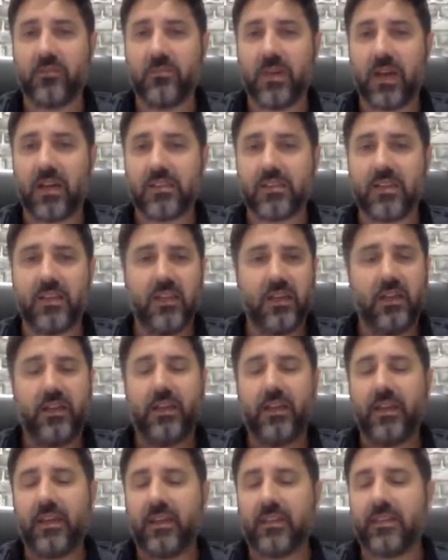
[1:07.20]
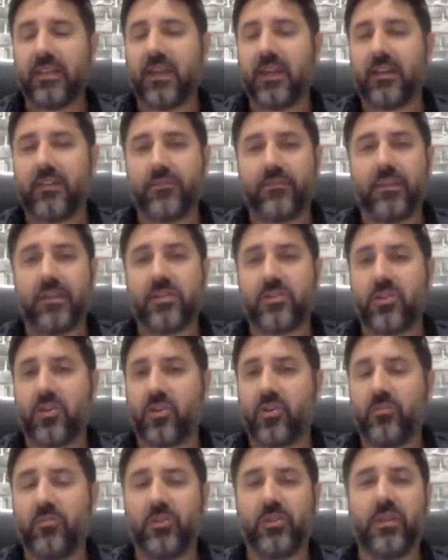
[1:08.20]
di base e andare invece
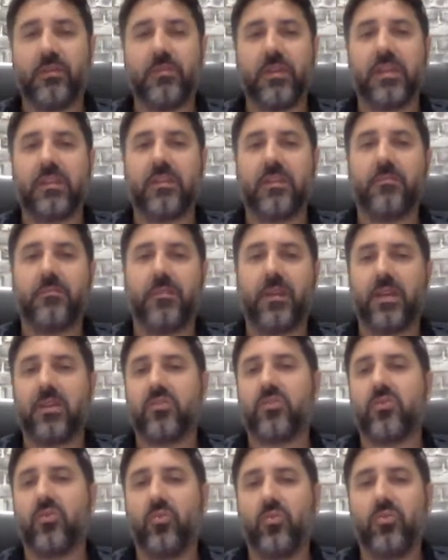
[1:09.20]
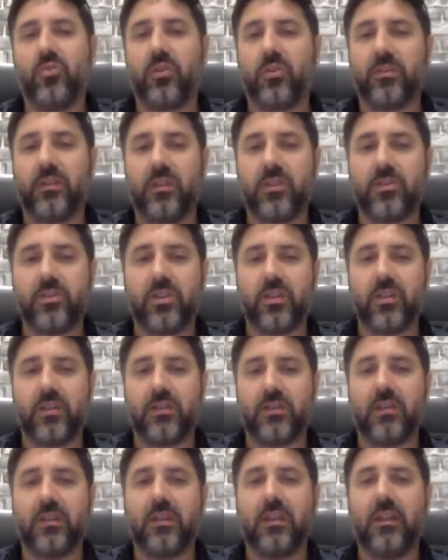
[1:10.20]
comodamente presso uno dei
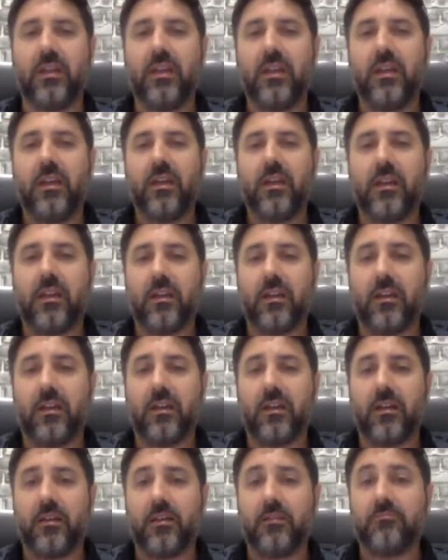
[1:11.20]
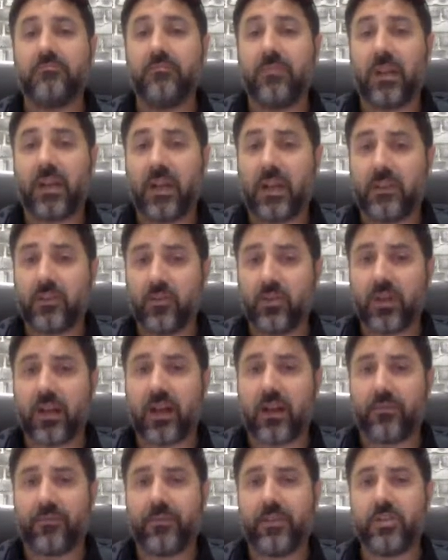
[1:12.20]
centri eh,
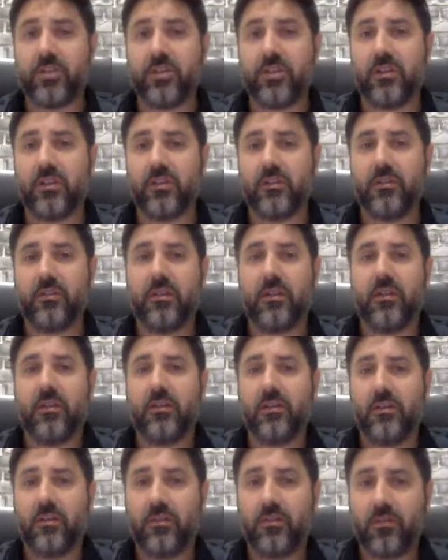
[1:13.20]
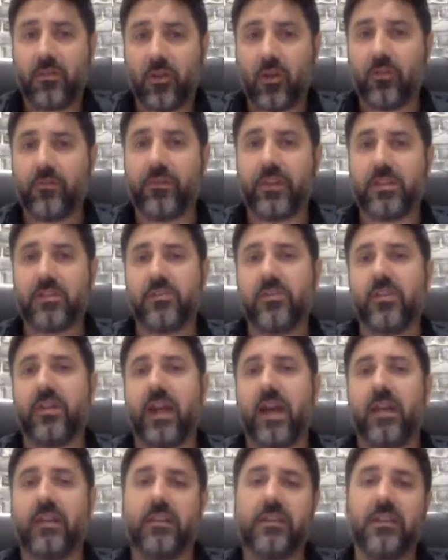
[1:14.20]
radiografici
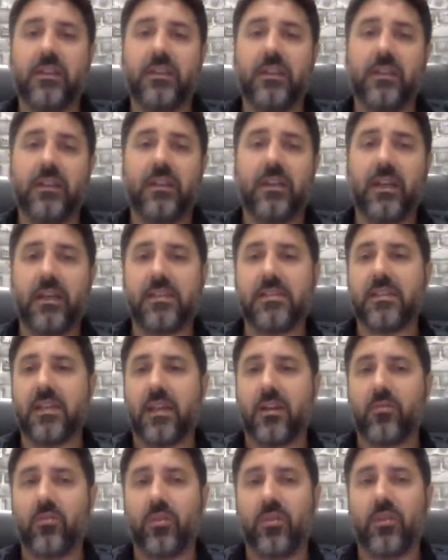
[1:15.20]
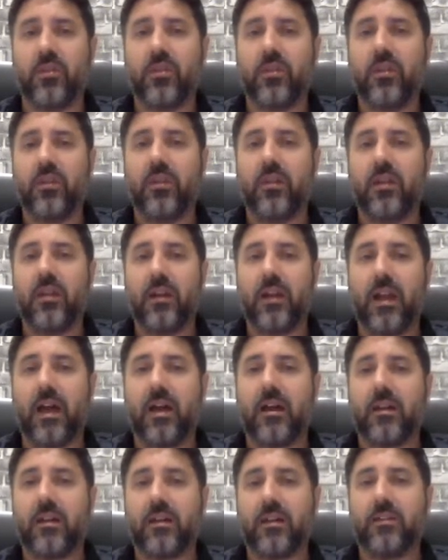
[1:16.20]
convenzionati che eseguono
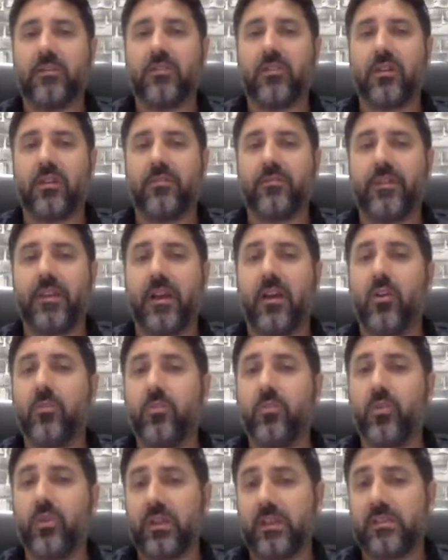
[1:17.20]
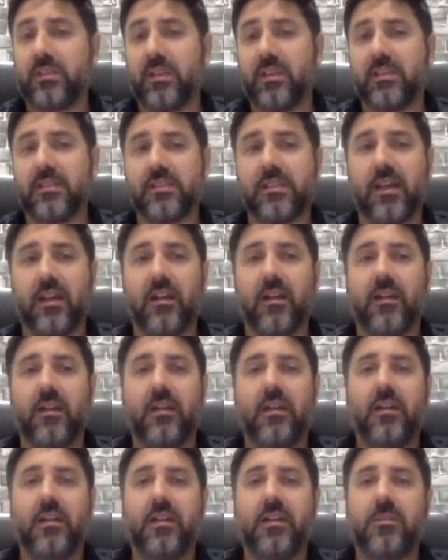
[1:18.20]
la radiografia oppure
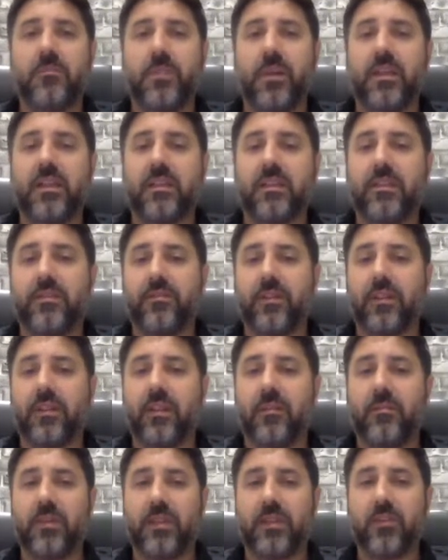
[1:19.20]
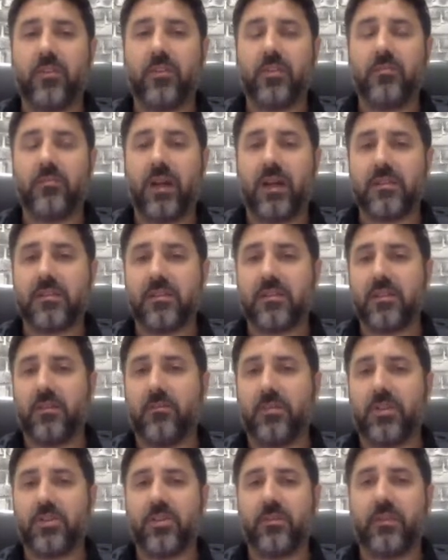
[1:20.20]
senza impegnativa del medico di base
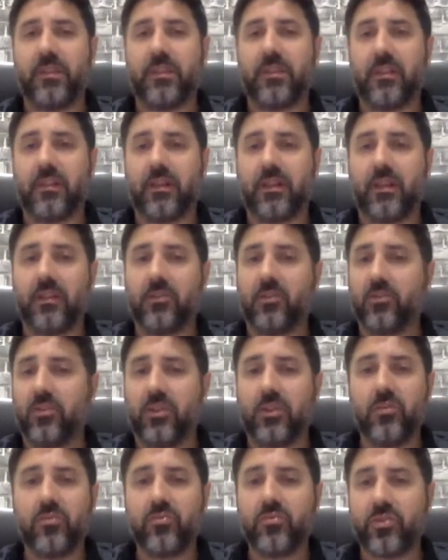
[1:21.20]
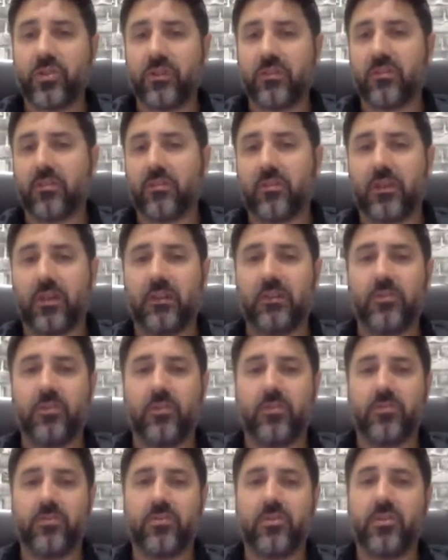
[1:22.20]
semplicemente recandoti in un centro
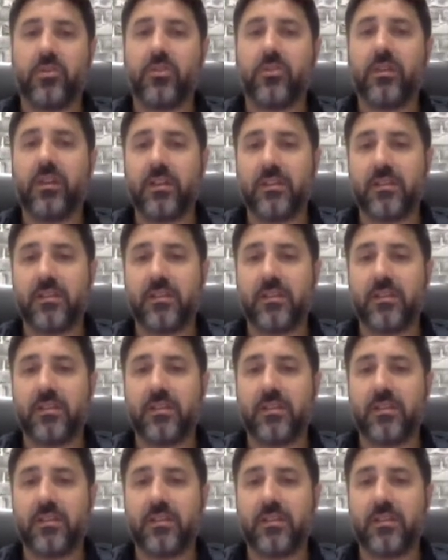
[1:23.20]
radiologico che